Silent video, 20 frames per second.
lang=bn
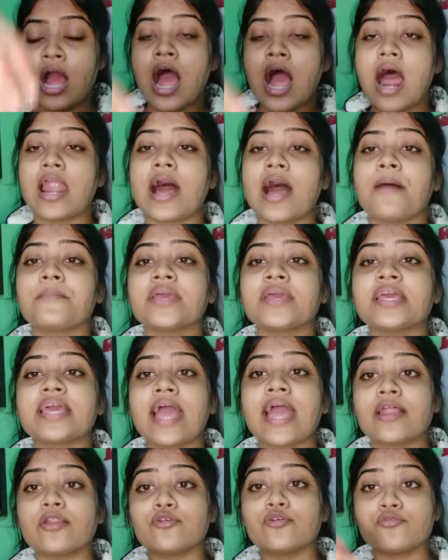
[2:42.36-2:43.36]
আর আমি
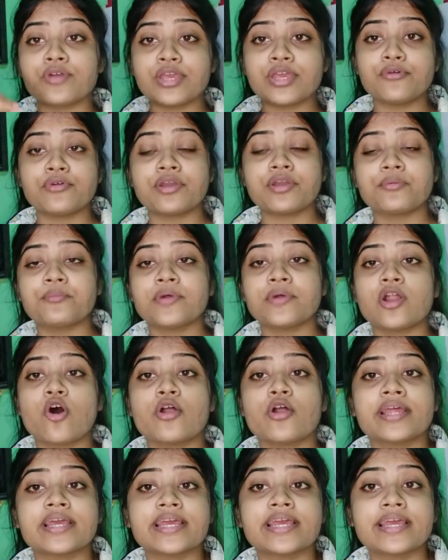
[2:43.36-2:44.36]
কেন কিউকিম্বার
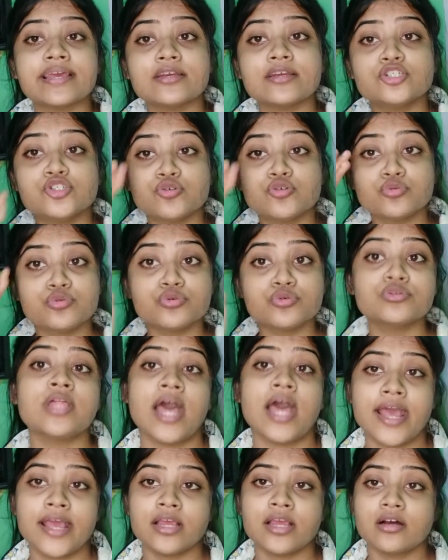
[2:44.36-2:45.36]
অনেকে শুধু
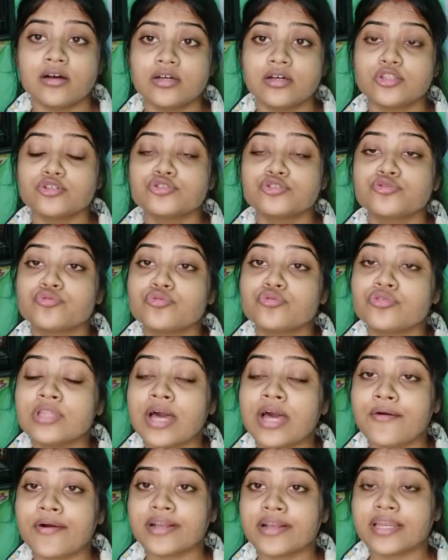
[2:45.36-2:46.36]
দেয় তো শুধু
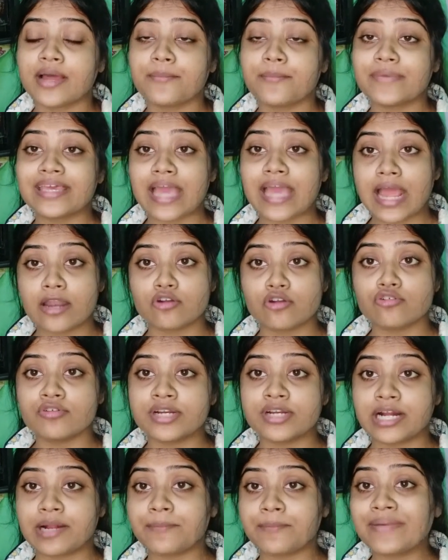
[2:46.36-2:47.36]
দেওয়াটা আমি কেন
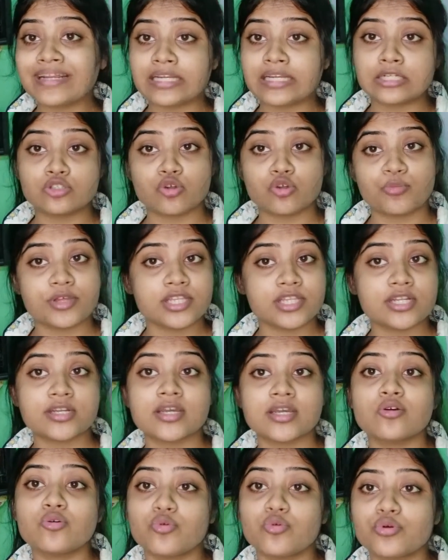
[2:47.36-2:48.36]
রেকমেন্ডেড
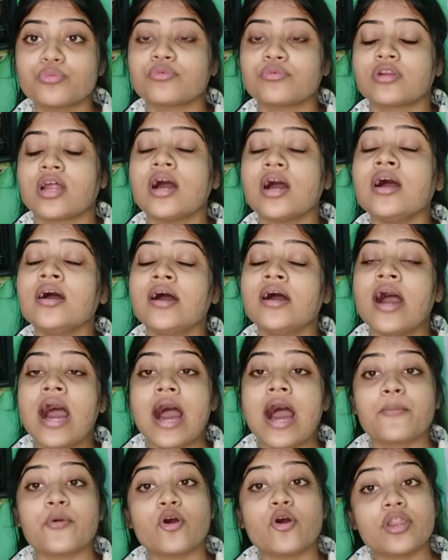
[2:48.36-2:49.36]
তোমাদেরকে করব না
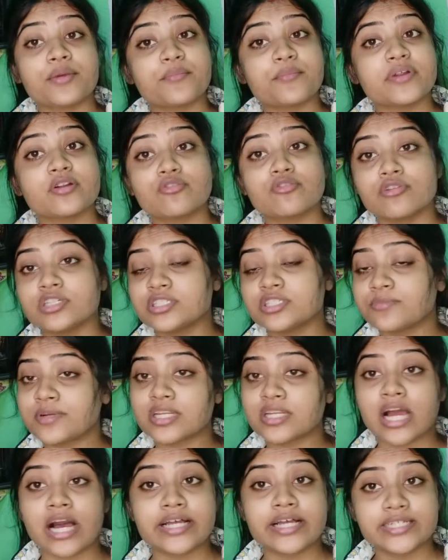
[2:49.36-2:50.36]
আমি অনেকবার করেছি
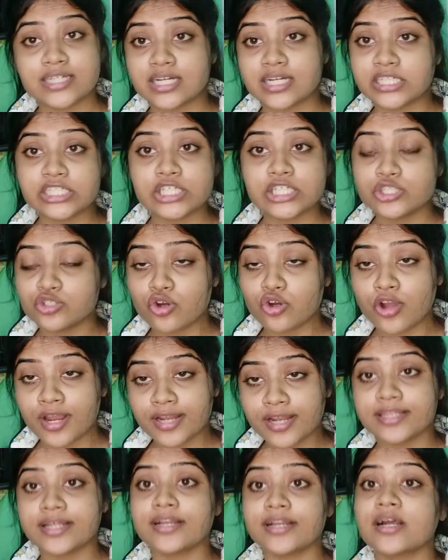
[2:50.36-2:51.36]
বাট কাজের কাজ কিছু হয়
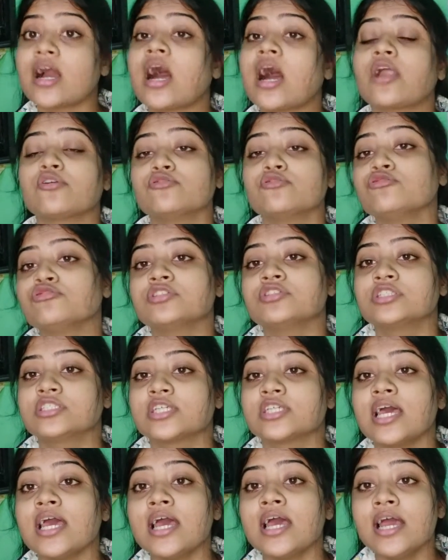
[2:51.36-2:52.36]
না তার কারণ
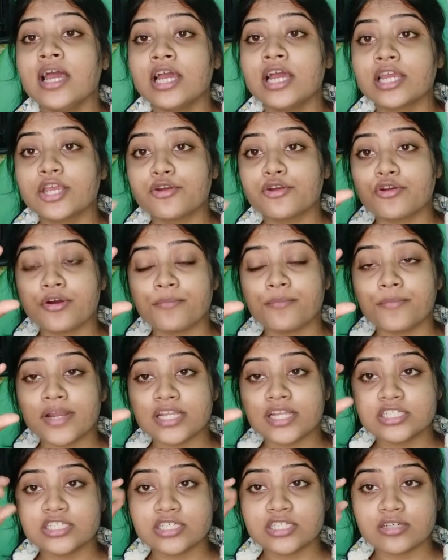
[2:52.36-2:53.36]
হচ্ছে কিউকিম্বারে যে